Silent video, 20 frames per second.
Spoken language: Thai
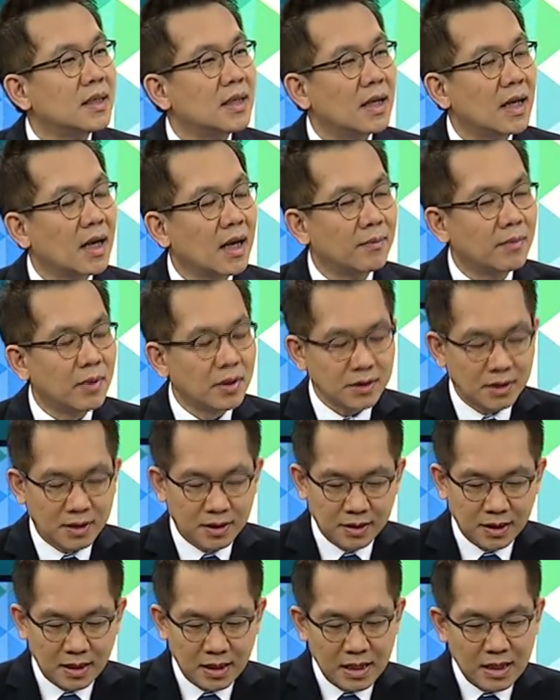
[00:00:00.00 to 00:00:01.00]
นะครับเพราะฉะนั้
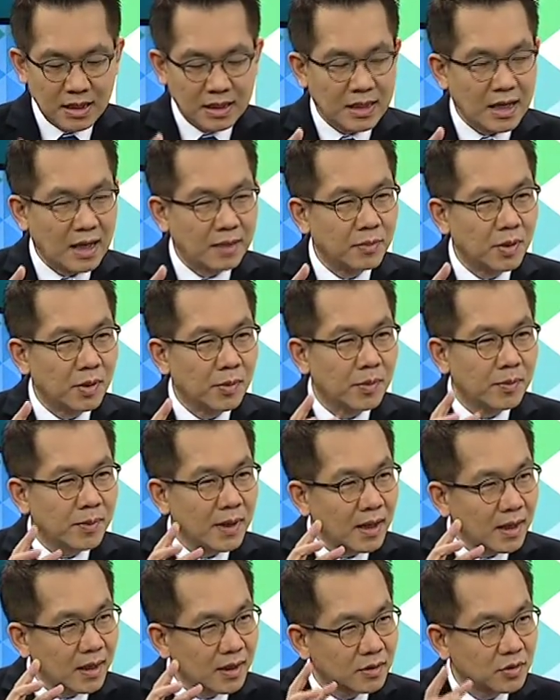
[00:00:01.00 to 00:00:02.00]
นเนี่ยการบริโภค
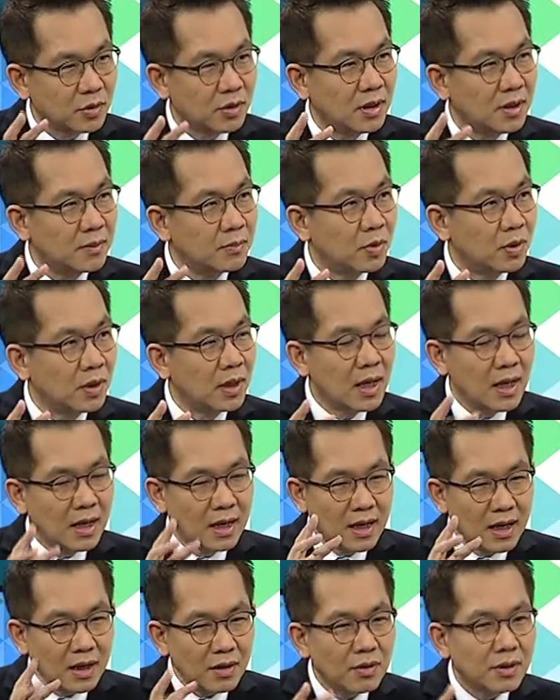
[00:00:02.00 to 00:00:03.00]
ภาคเอกชนเริ่มหมุน
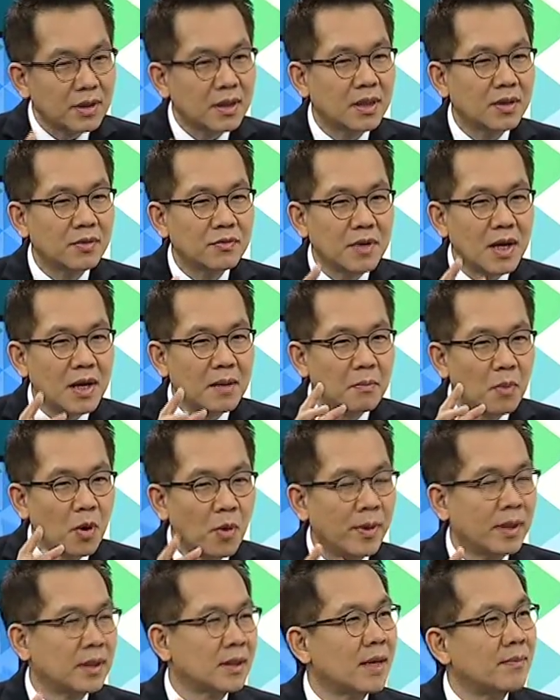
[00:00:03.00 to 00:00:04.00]
แล้วเรายังคิดว่าโม
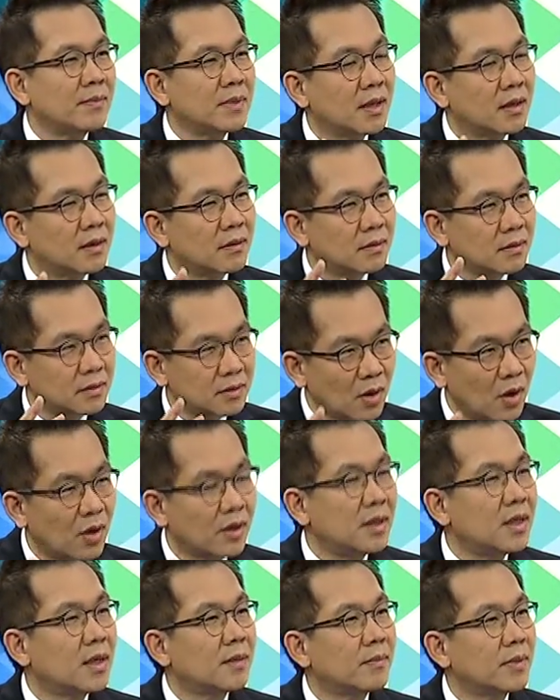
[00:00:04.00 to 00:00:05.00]
เมนตัมยังต่อ
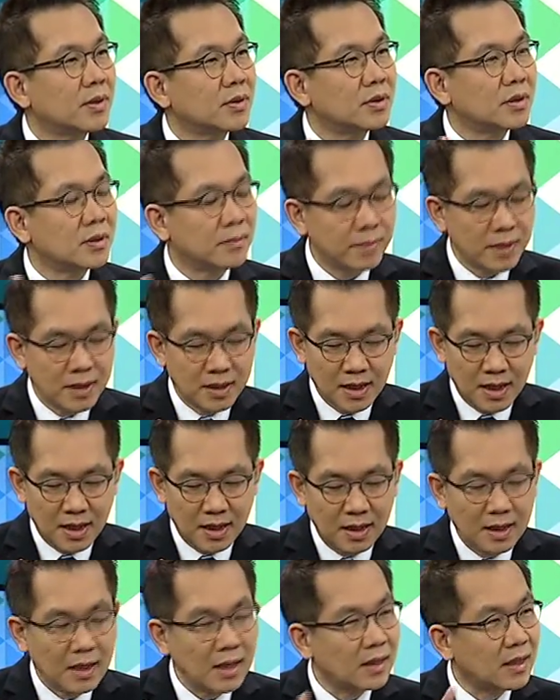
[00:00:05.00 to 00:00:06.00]
เนื่องไปจนถึงปีหน้า
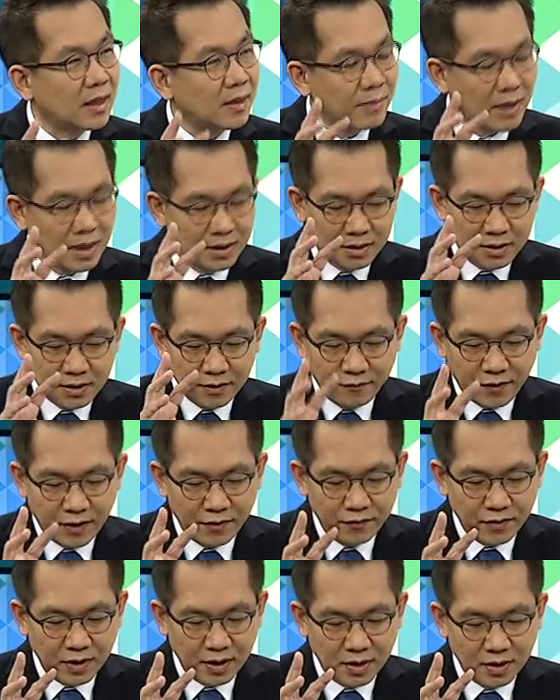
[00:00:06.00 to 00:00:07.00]
นะครับอันนั้นคือฟัน
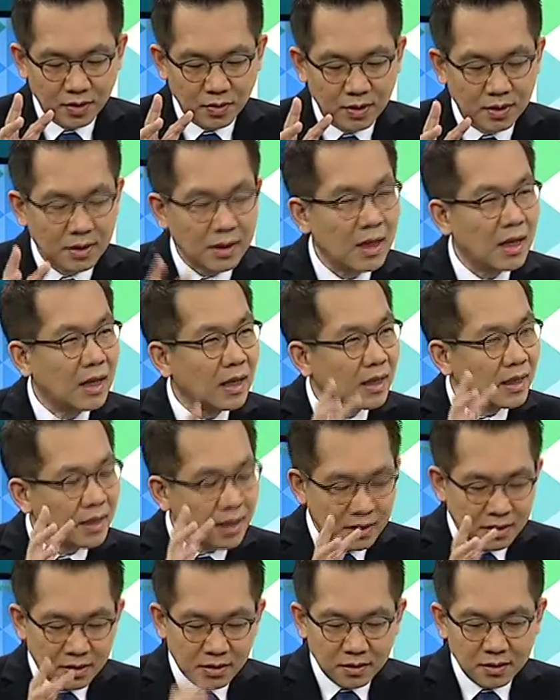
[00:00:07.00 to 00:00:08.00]
เฟืองอีกตัวหนึ่งอีก
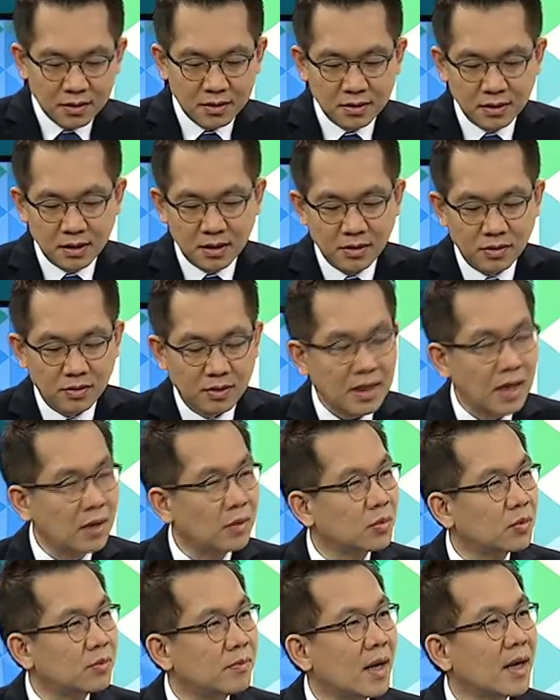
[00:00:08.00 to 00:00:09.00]
อันนึงก็คือในเรื่องของการล
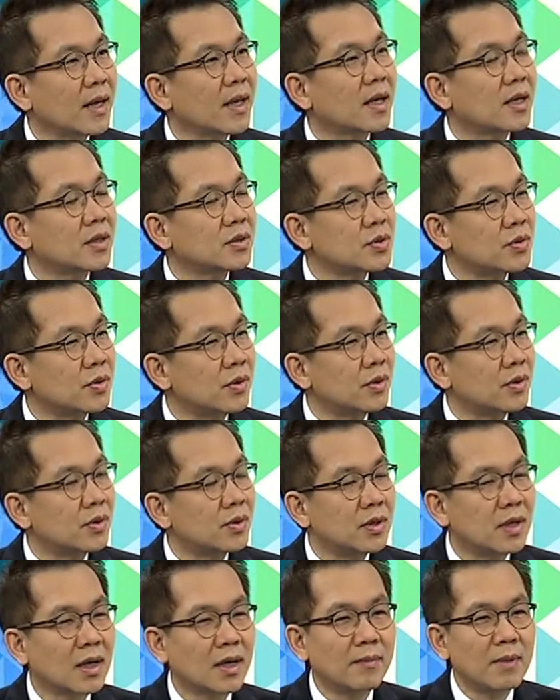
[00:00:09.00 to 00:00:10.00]
งทุนภาคเอกชน
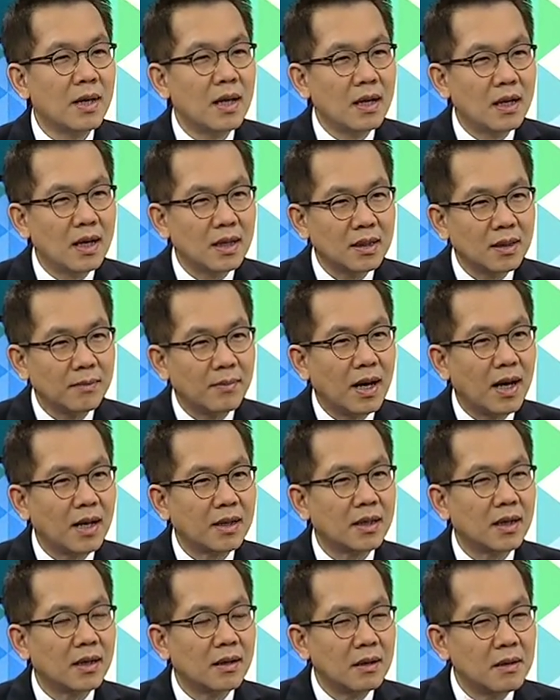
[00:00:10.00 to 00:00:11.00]
นะครับรัฐบาล
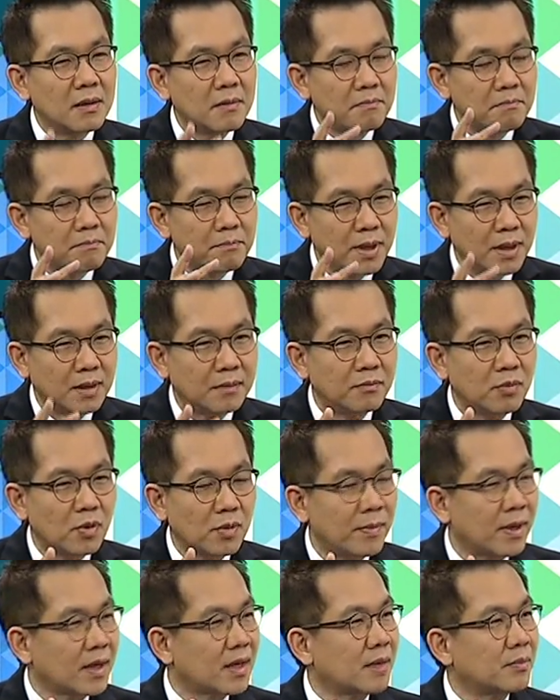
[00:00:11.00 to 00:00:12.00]
เนี่ยบิดพวก
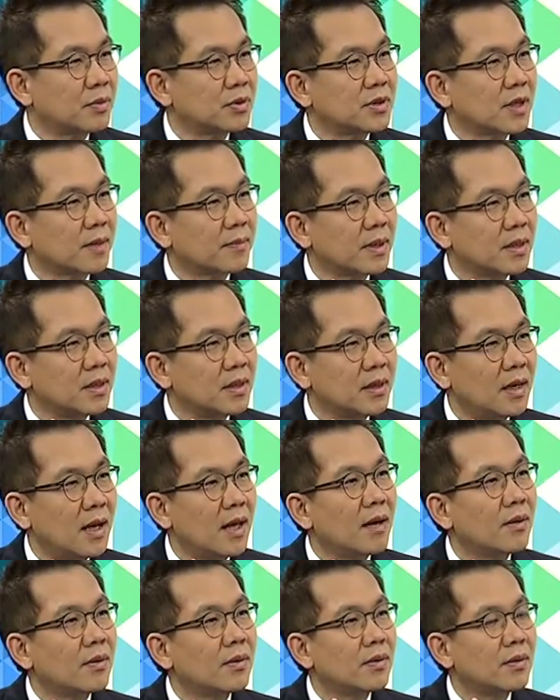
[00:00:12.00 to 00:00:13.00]
ไม่กลับโปรเจกต์ไปเยอะ
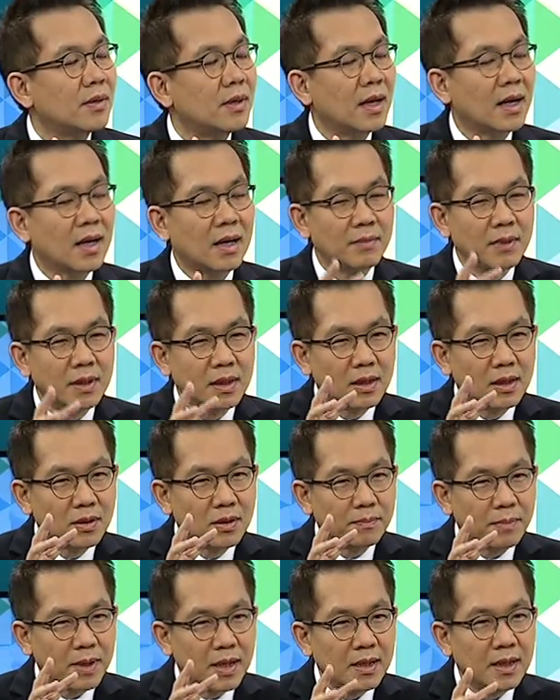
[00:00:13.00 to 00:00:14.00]
แล้วนะครับ
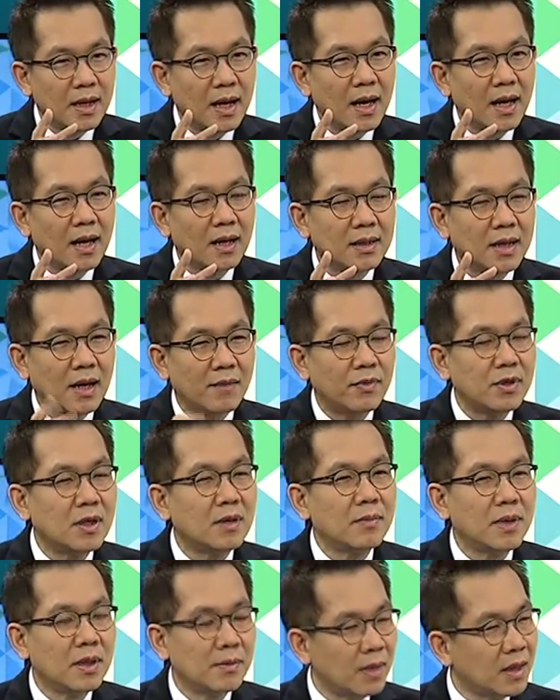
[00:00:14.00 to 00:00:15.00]
ปีหน้าถามว่ายั
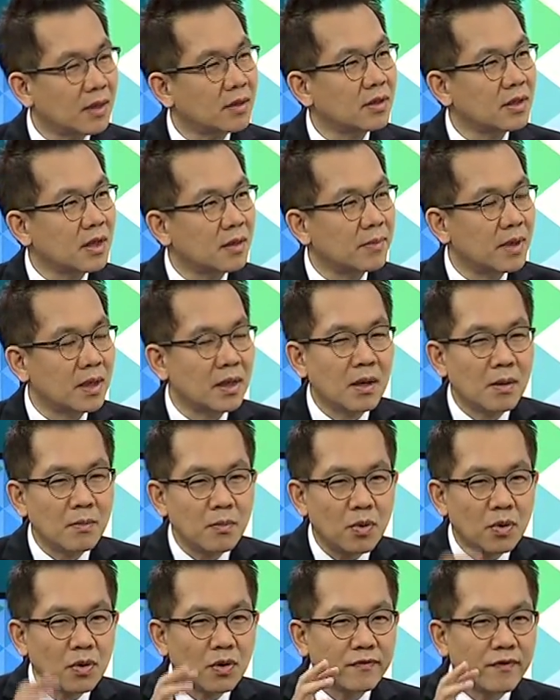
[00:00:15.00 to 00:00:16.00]
งมีไหมก็ยังมี
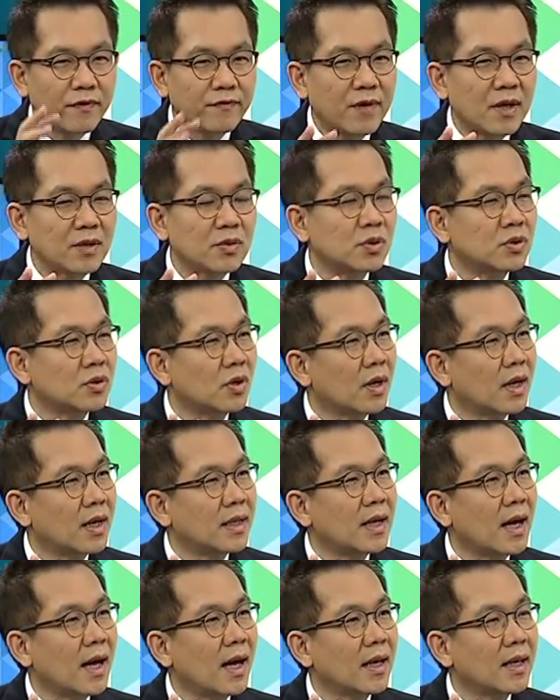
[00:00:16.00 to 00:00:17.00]
พวกรถไฟฟ้าส่วนต่อข
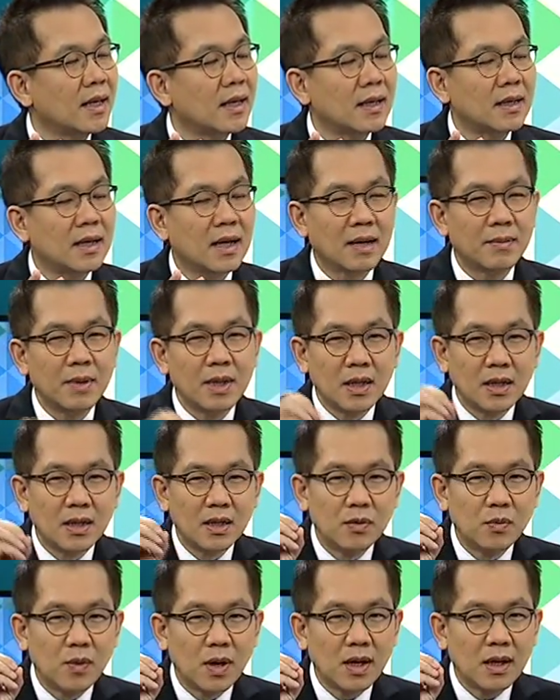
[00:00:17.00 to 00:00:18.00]
ยายนะครับห
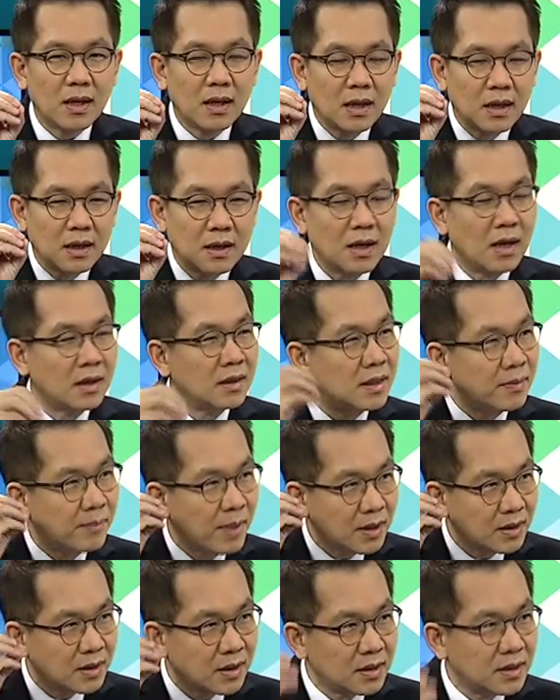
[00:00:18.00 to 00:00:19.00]
รือว่าเงินที่
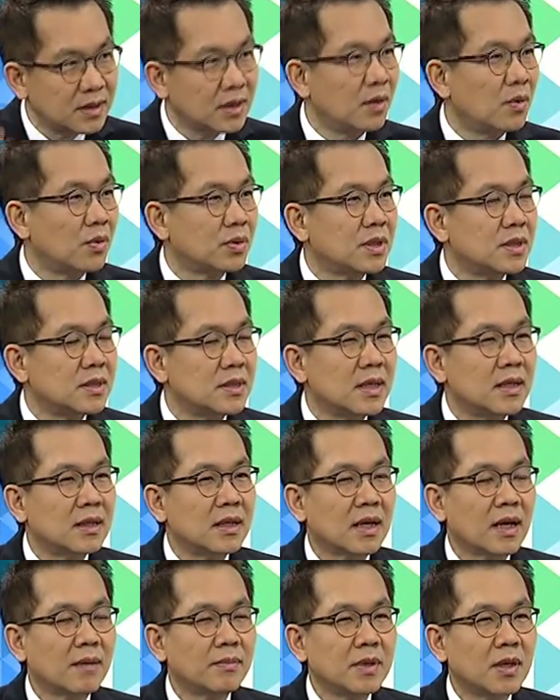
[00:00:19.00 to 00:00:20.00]
เม็ดเงินที่จะลงจริงๆ
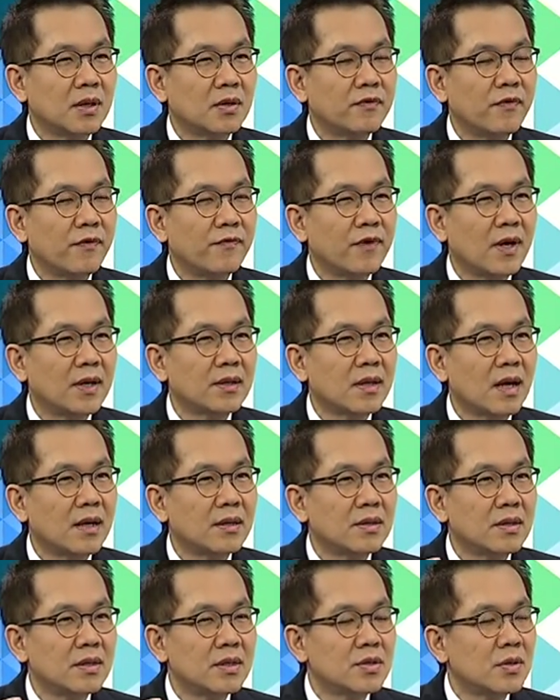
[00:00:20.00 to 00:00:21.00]
นะครับอย่างรถไฟฟ้าสาย
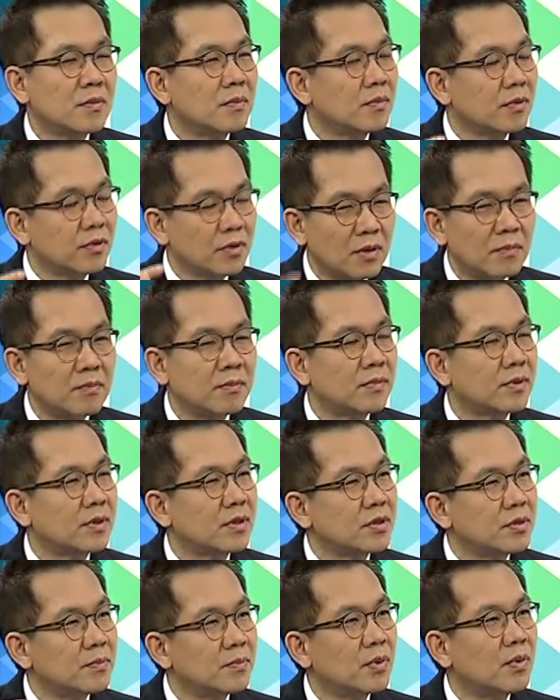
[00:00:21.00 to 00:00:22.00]
สีส้มสี
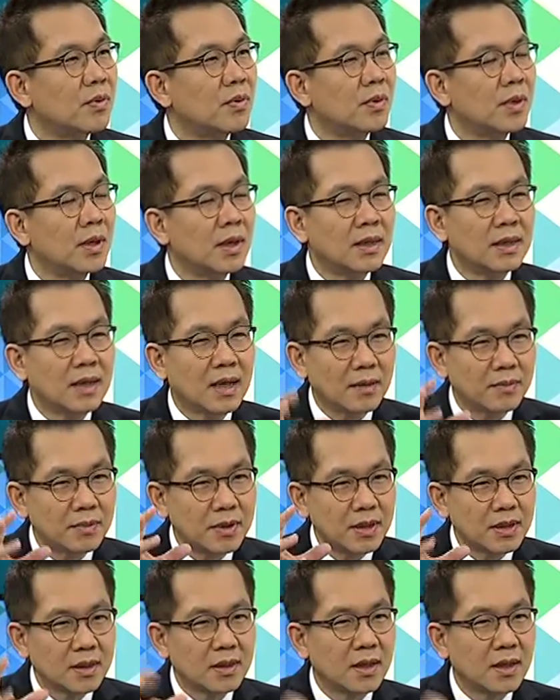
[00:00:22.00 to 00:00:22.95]
ชมพูนะครับที่